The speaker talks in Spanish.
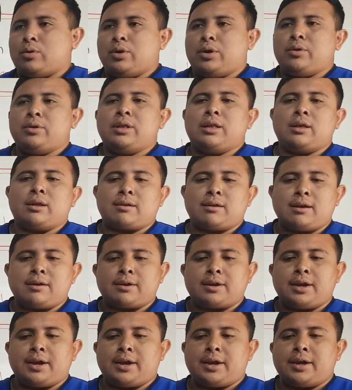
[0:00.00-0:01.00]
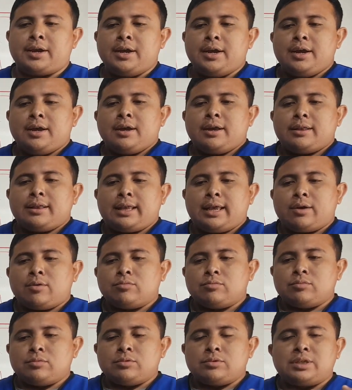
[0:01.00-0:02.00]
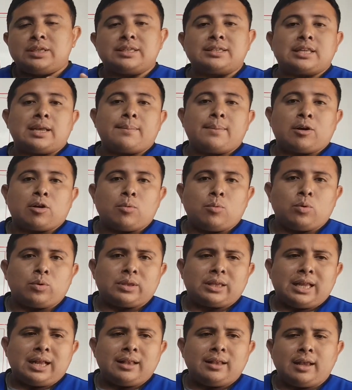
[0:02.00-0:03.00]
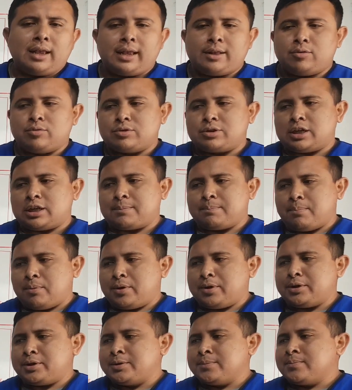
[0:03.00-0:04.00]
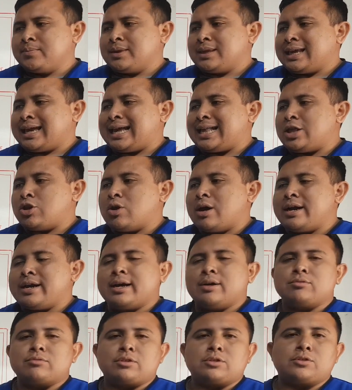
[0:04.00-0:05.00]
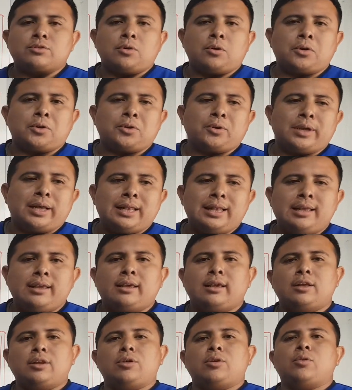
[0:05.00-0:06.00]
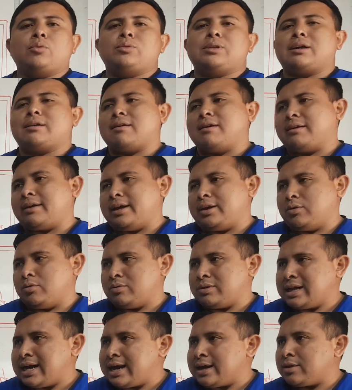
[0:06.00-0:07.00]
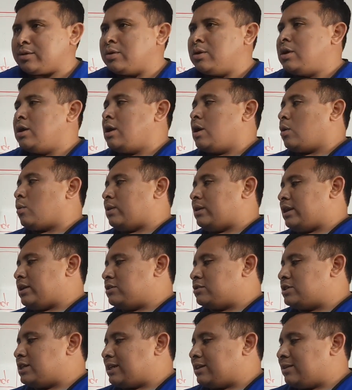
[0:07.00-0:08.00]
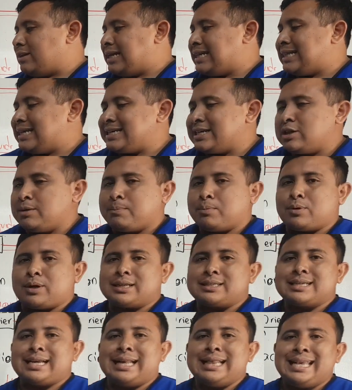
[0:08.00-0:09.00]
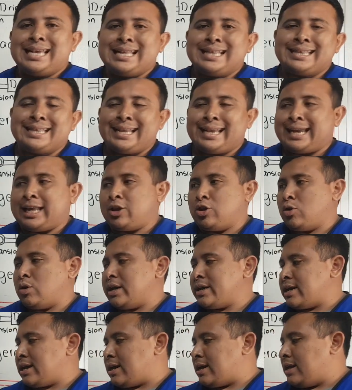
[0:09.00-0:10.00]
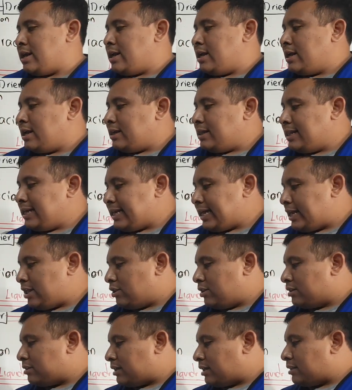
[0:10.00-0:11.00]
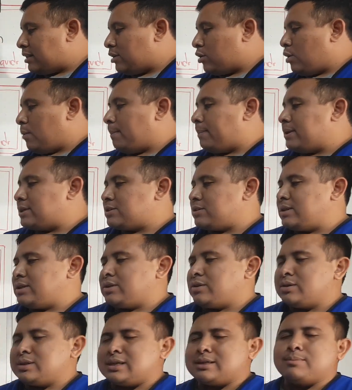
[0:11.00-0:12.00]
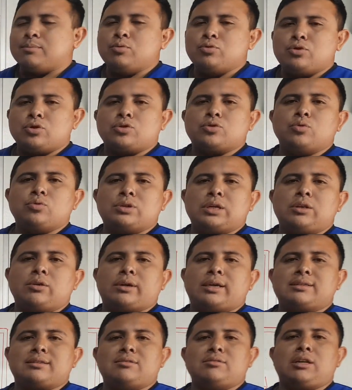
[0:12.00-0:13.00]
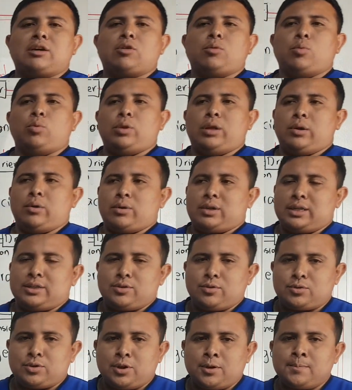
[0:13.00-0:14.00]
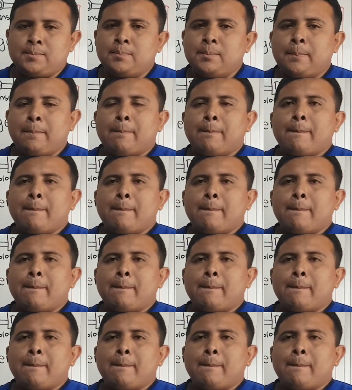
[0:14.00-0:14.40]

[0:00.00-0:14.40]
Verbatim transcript: cuando hay un arranque de un sistema como tal, en un set point, que no haya un retorno de líquido, un arranque inundado, cuando hay un ciclo de deshielo por gas caliente, que no haya líquido entrando el compresor, entonces muchos usan lo que es un acumulador de succión